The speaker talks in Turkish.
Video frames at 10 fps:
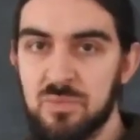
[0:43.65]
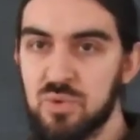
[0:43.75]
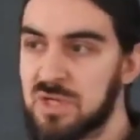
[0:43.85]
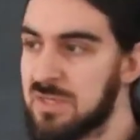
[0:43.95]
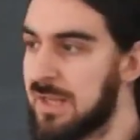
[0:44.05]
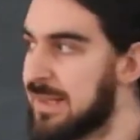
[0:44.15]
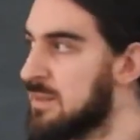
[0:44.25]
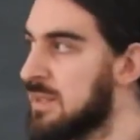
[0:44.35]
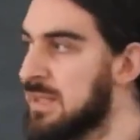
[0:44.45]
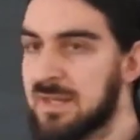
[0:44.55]
Bunların
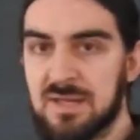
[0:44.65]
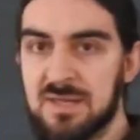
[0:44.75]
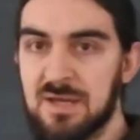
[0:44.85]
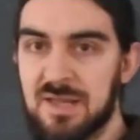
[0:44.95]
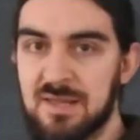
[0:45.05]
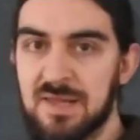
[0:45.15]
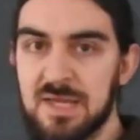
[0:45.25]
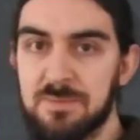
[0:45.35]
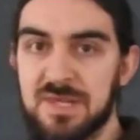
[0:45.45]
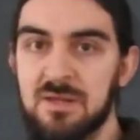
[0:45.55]
aslında dikkat ederseniz
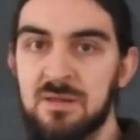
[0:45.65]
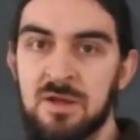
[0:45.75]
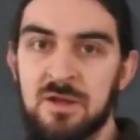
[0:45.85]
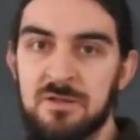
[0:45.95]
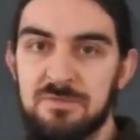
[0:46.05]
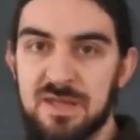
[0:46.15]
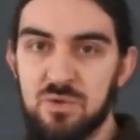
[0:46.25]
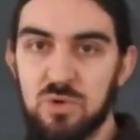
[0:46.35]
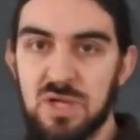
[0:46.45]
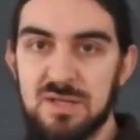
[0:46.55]
hepsi
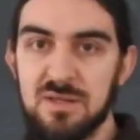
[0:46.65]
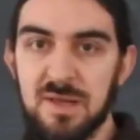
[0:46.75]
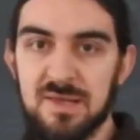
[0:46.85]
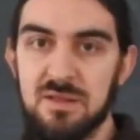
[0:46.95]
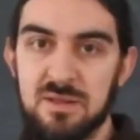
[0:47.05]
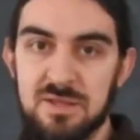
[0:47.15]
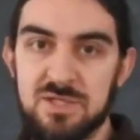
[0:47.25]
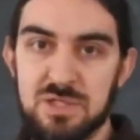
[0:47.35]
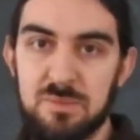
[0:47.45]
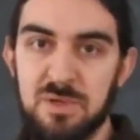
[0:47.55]
vektörlerle nasıl
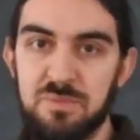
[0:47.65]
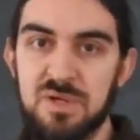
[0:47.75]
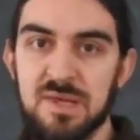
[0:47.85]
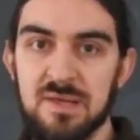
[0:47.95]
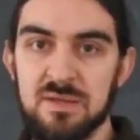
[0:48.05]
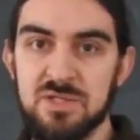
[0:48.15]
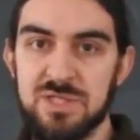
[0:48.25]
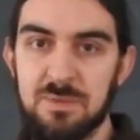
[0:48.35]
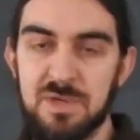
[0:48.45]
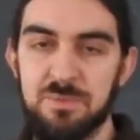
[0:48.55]
işlem yaparız?
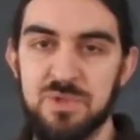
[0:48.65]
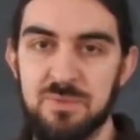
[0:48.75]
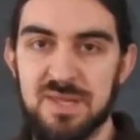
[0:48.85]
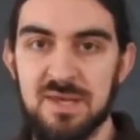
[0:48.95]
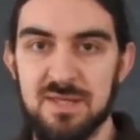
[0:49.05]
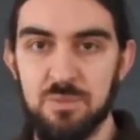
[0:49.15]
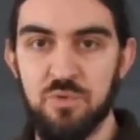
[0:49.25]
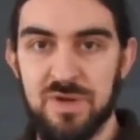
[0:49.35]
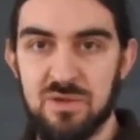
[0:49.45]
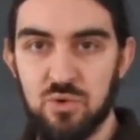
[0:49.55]
İşlem yaptığımızda yine
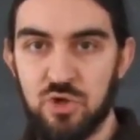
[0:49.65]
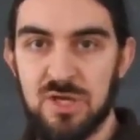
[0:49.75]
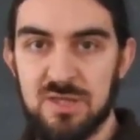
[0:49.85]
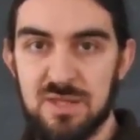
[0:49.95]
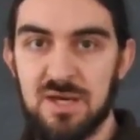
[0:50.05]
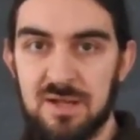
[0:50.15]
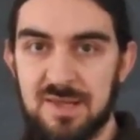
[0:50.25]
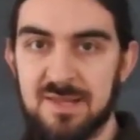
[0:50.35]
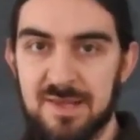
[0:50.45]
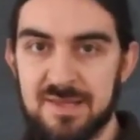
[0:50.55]
bu vektör uzayında
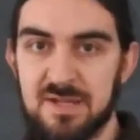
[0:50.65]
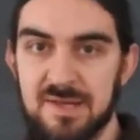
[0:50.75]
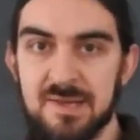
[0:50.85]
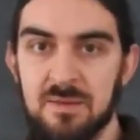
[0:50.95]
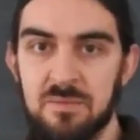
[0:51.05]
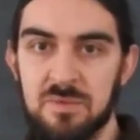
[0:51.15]
kalsın isteriz.